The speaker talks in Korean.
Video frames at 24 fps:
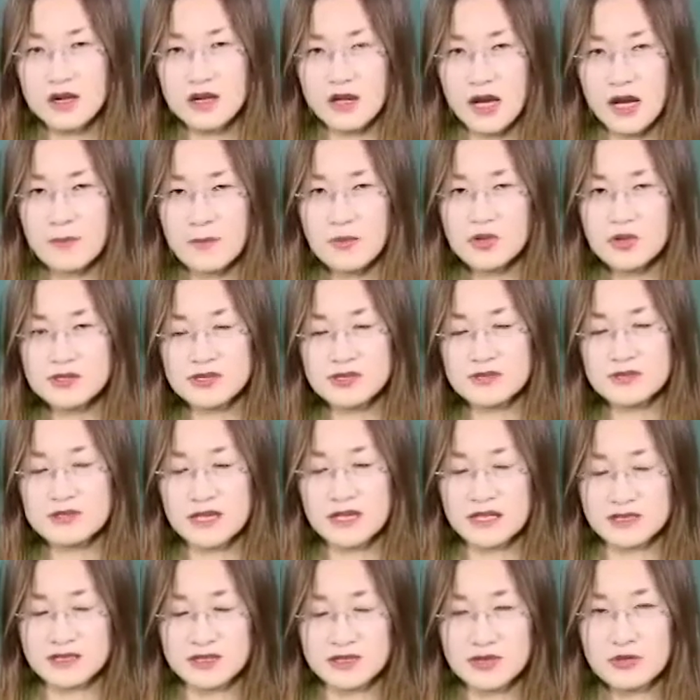한 번씩은
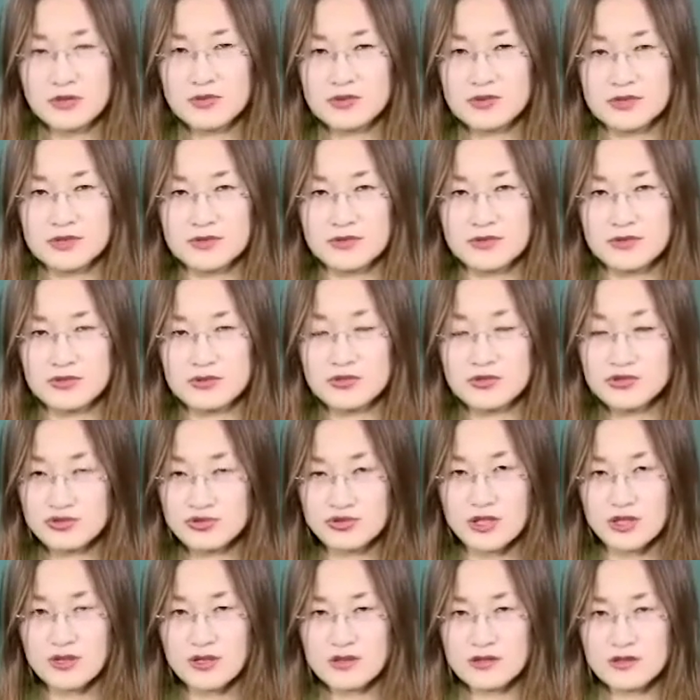다 그려보시고 또
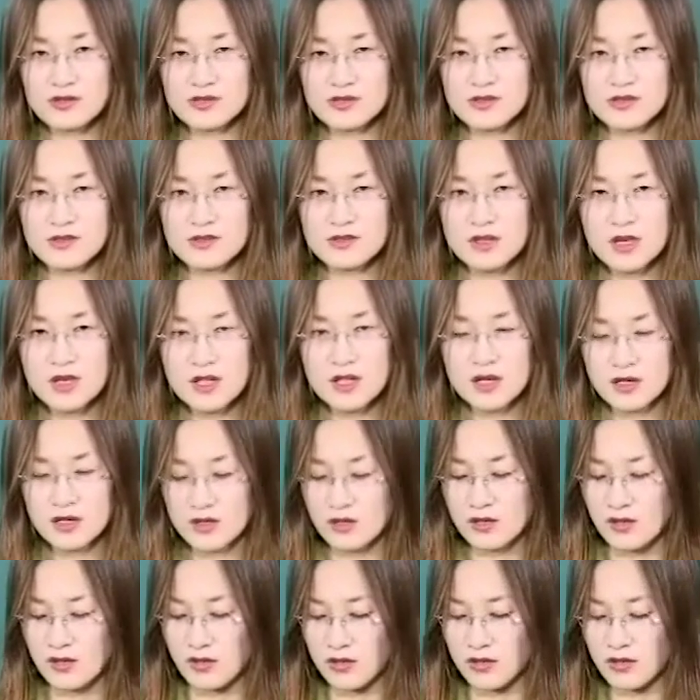중요한 것은
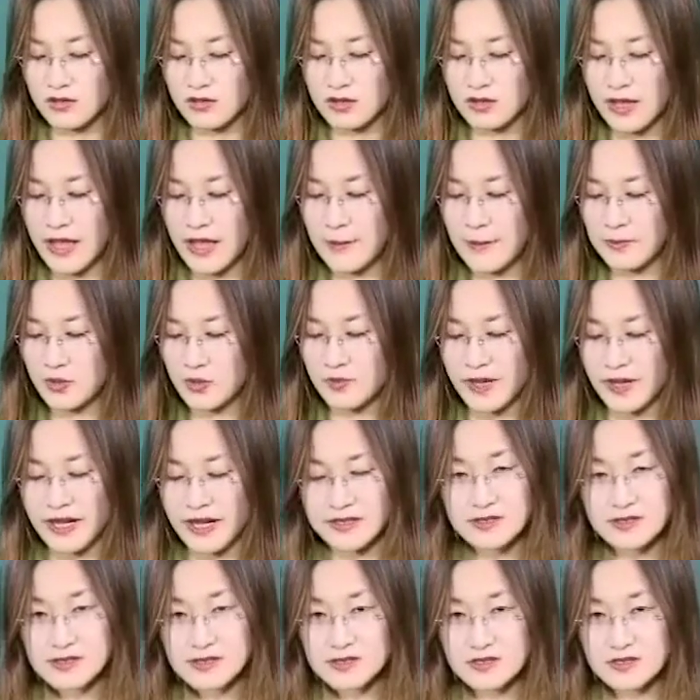F
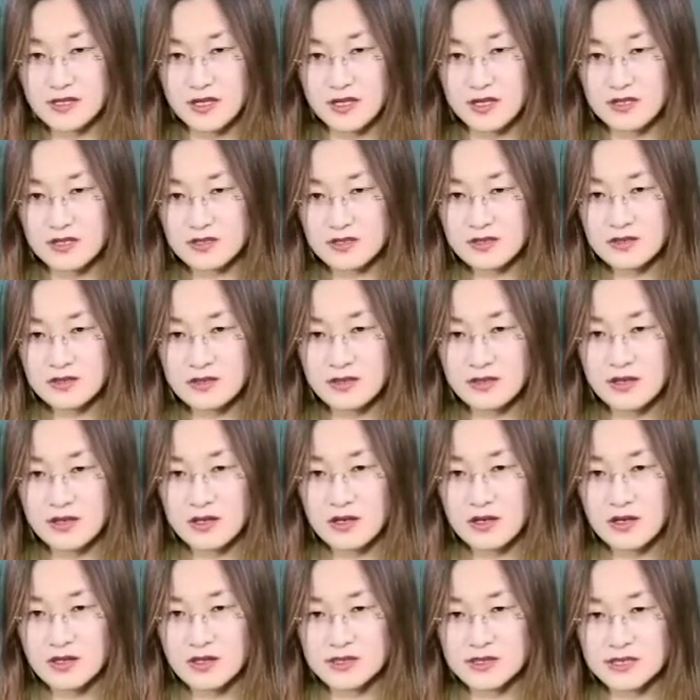메이저 스케일은
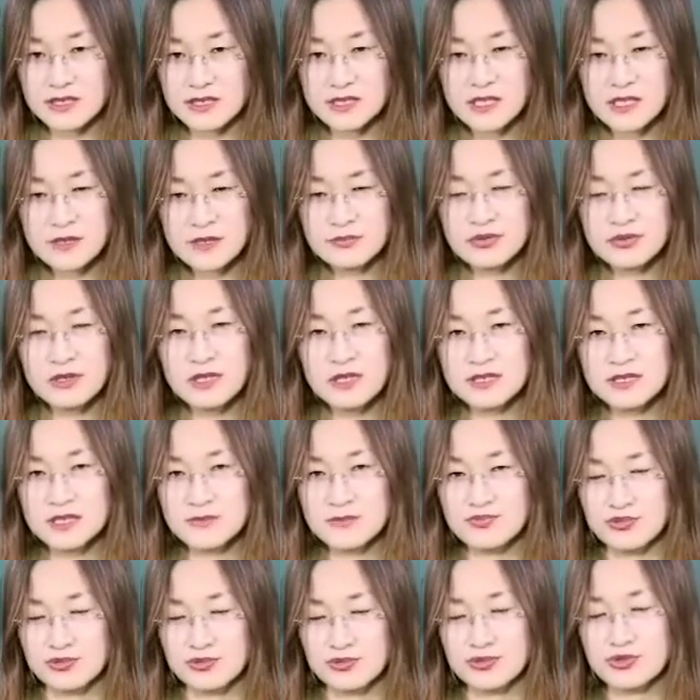C에 플랫이
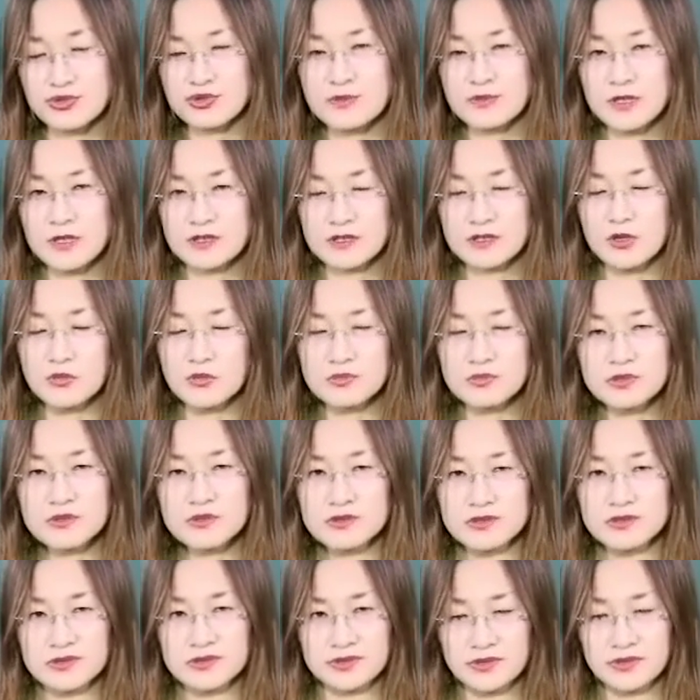붙을 수밖에 없는
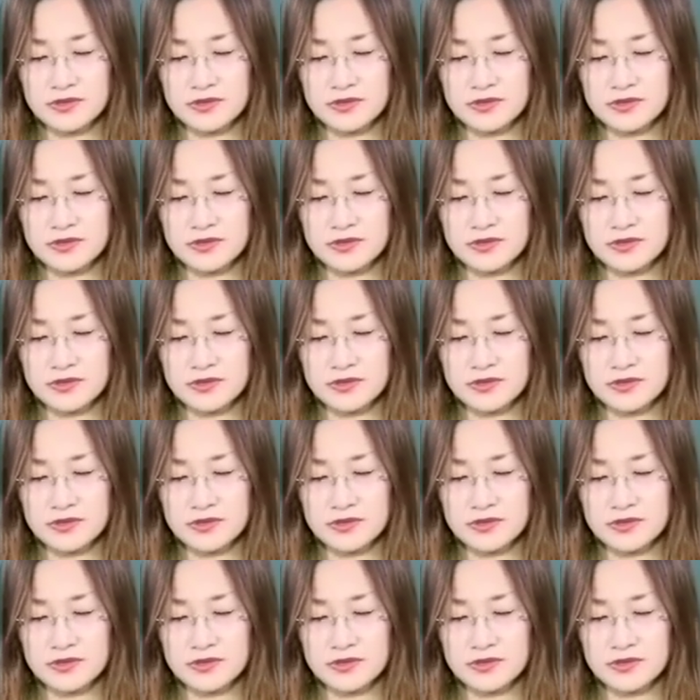것이죠.